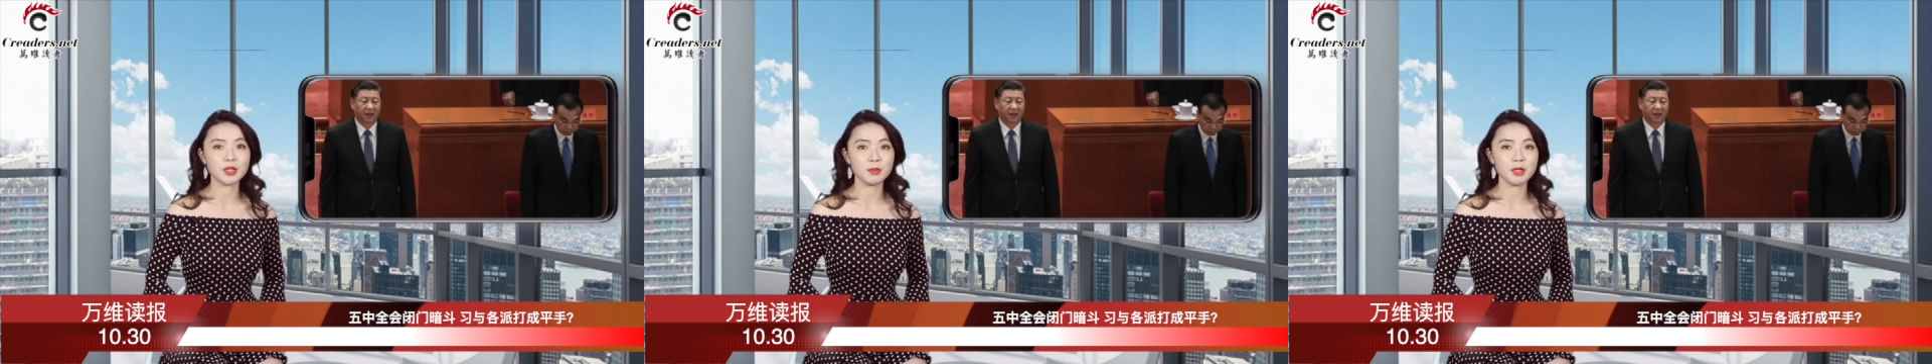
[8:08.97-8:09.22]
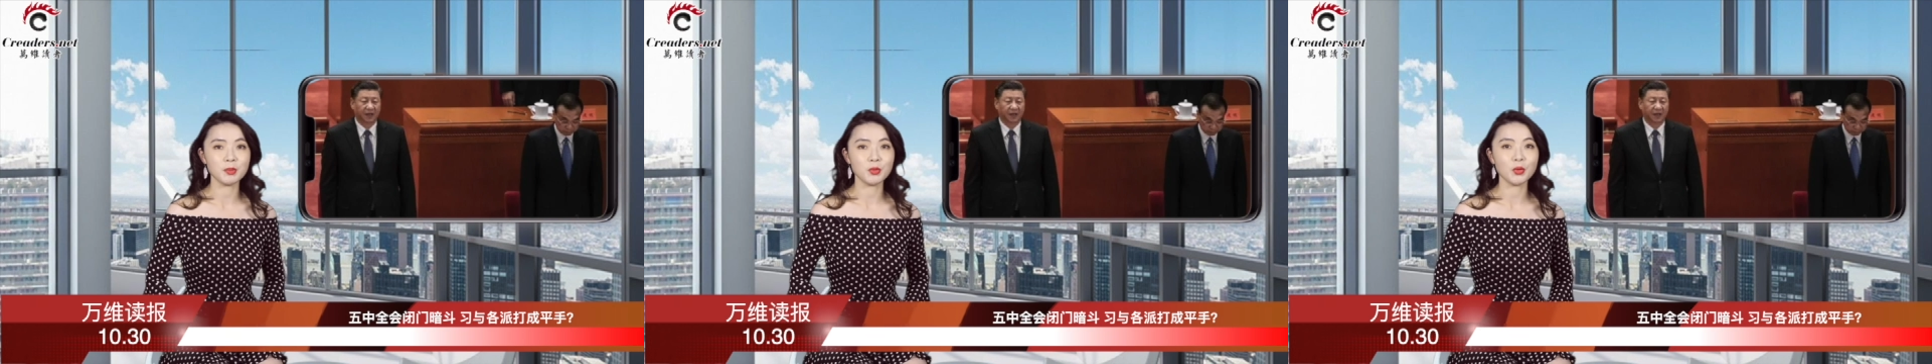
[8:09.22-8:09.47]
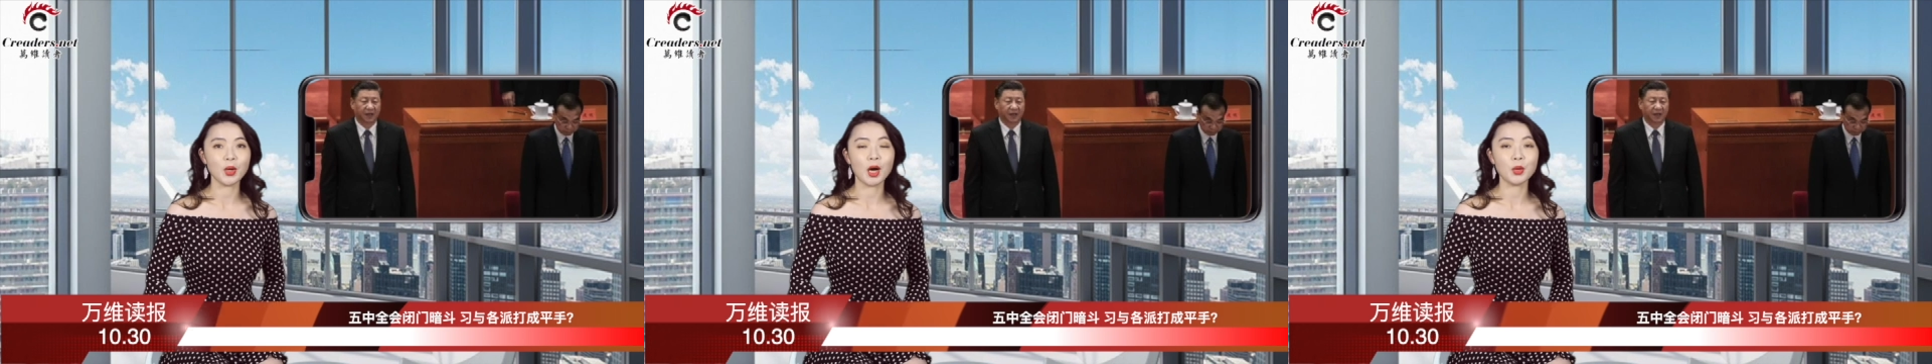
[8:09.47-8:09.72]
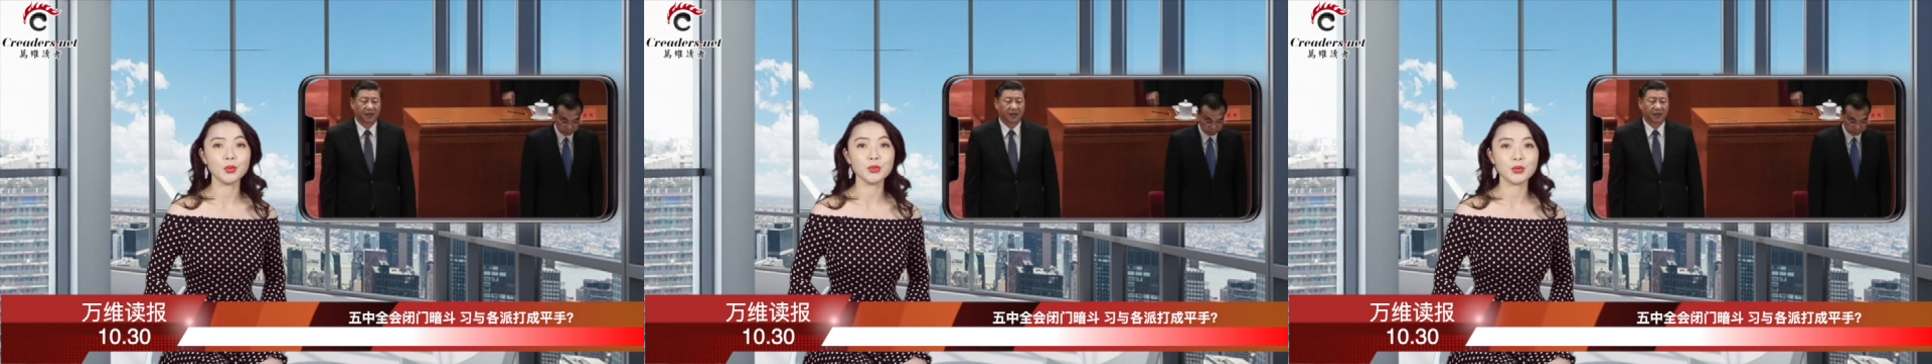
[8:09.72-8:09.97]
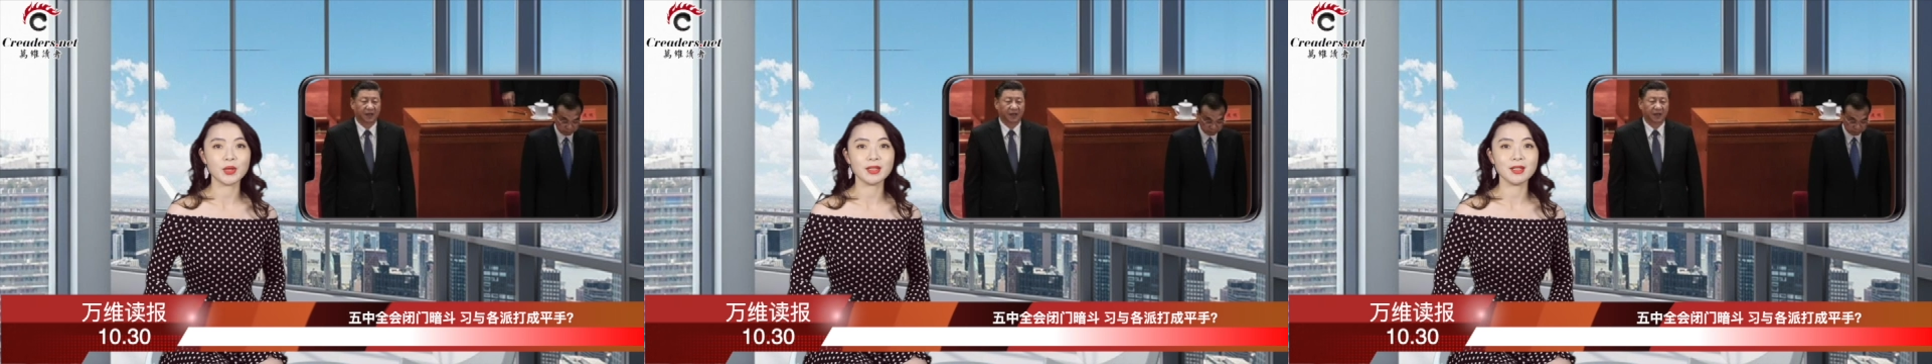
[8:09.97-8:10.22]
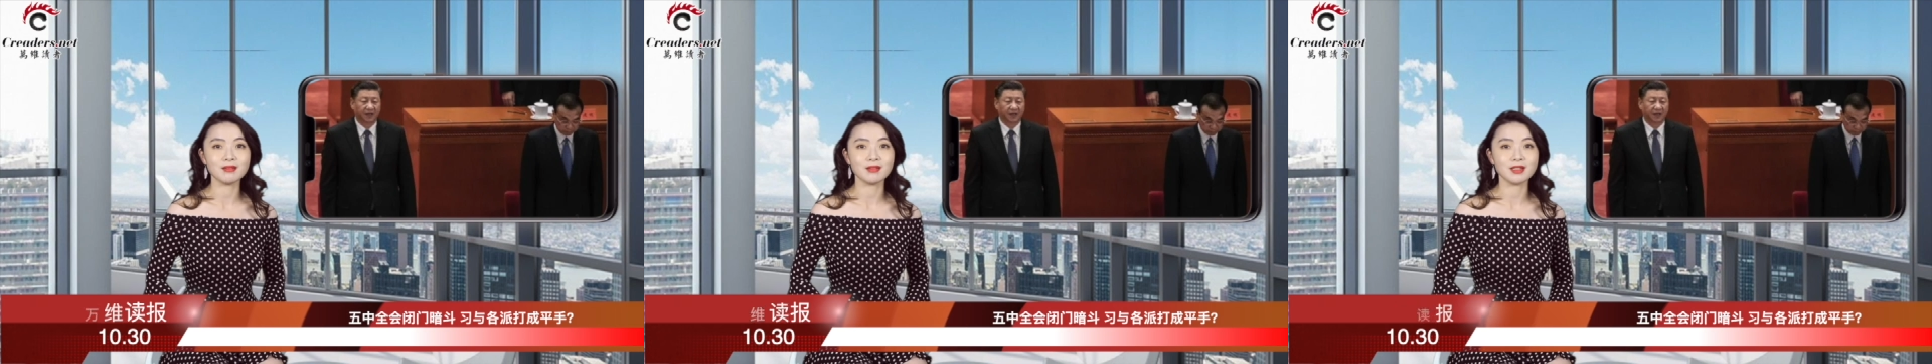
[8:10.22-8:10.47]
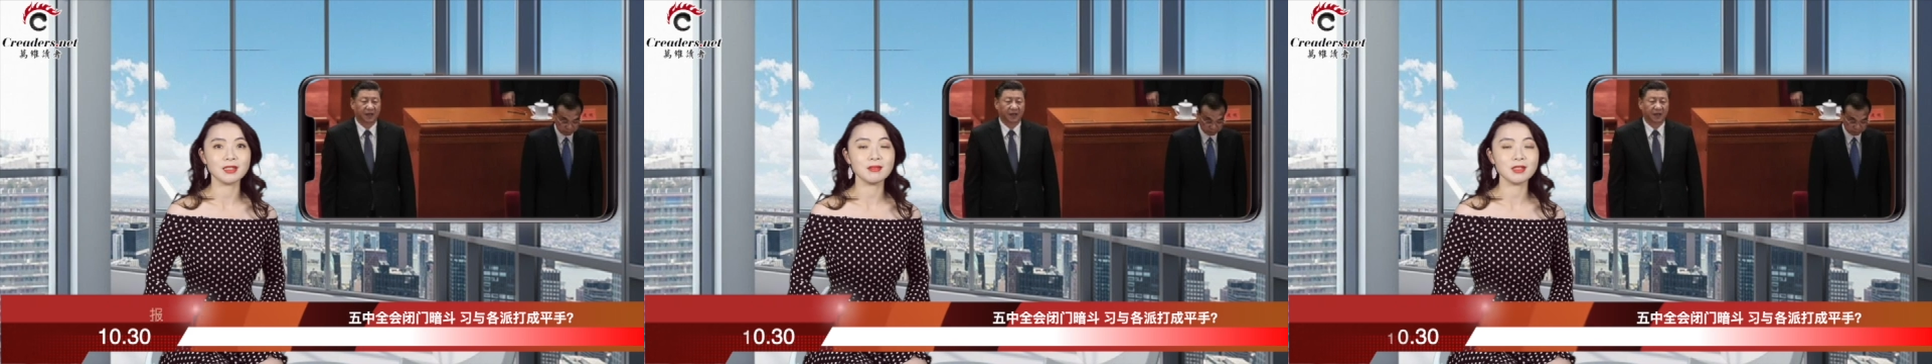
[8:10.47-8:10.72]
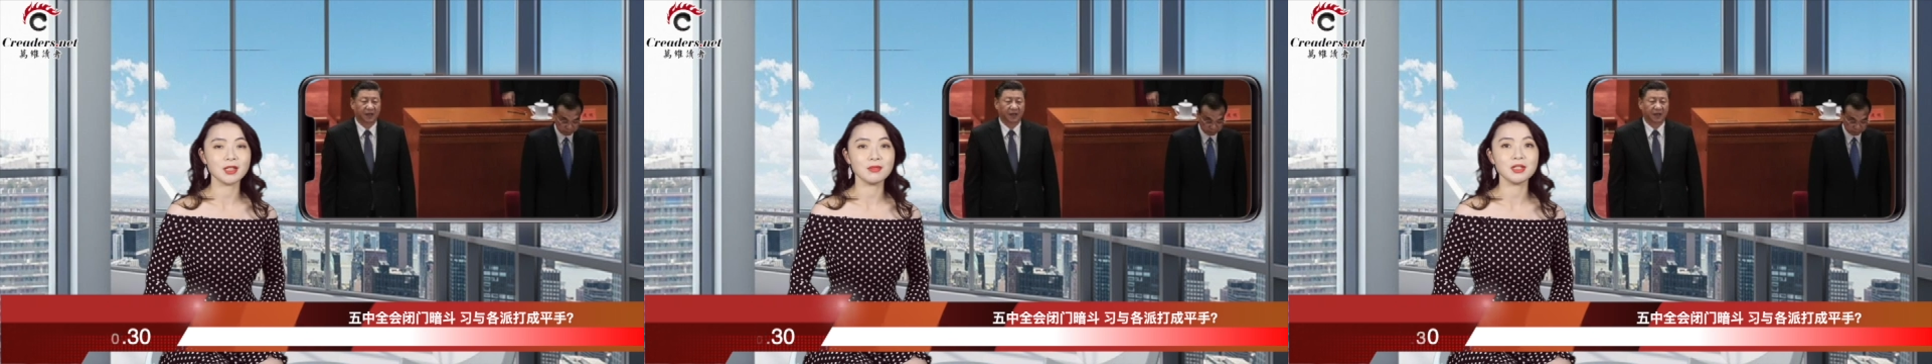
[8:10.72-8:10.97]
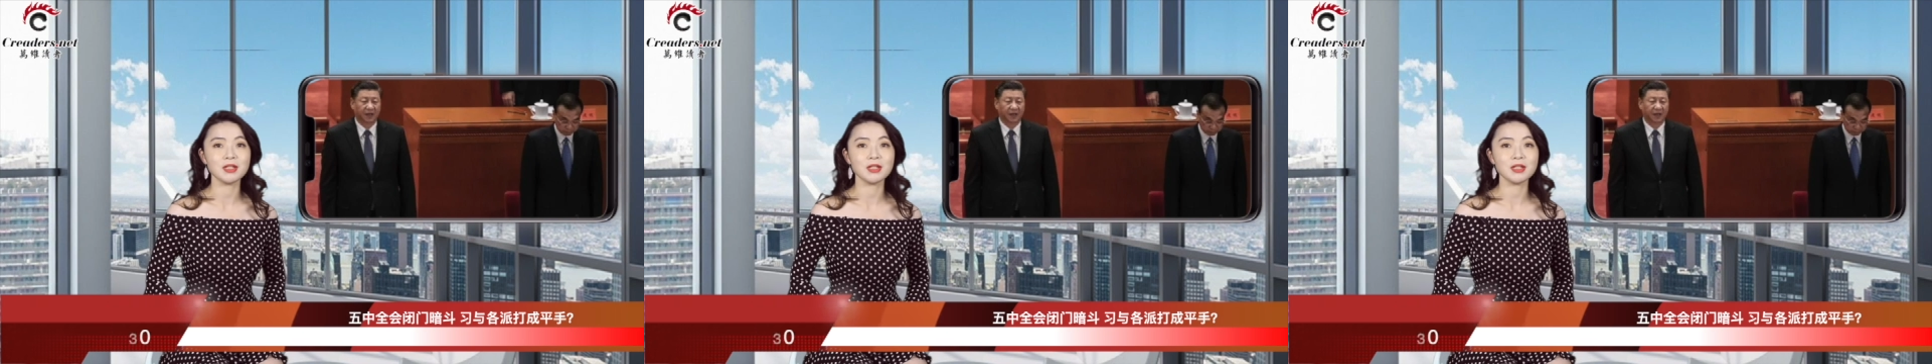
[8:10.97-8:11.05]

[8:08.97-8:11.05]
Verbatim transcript: 日闭幕，毫无悬念地声称